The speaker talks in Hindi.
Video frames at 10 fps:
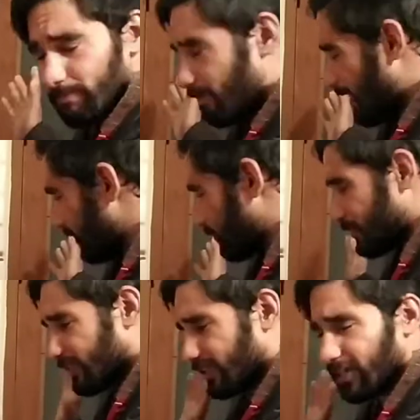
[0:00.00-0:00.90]
बाहर बहुत
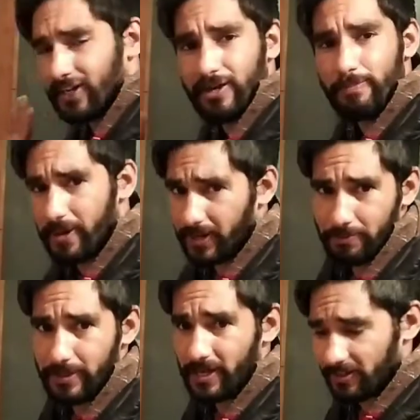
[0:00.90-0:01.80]
ज़्यादा ठंड है बर्फ़
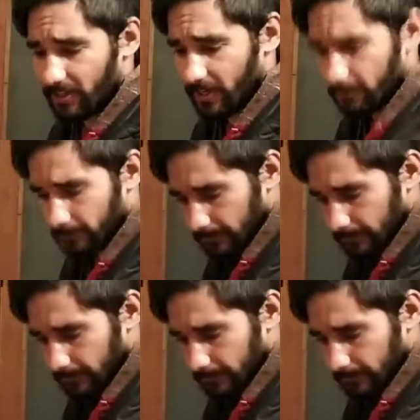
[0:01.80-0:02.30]
भी आ रही है